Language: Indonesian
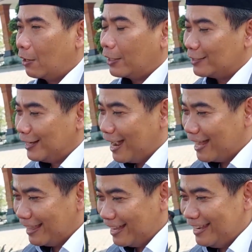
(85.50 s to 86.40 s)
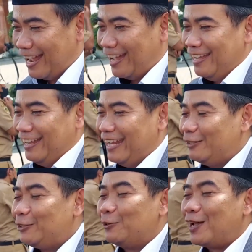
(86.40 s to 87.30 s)
kesehatannya itu
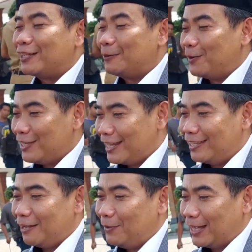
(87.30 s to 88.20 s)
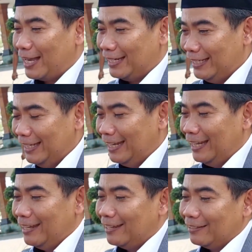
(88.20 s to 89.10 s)
sudah semuanya kita bekali
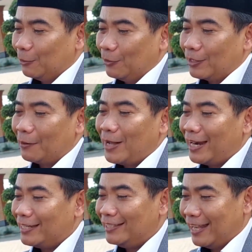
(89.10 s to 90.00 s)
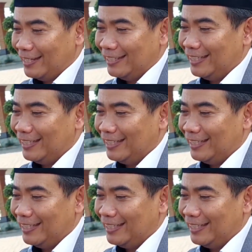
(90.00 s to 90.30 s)
untuk ramah lansia.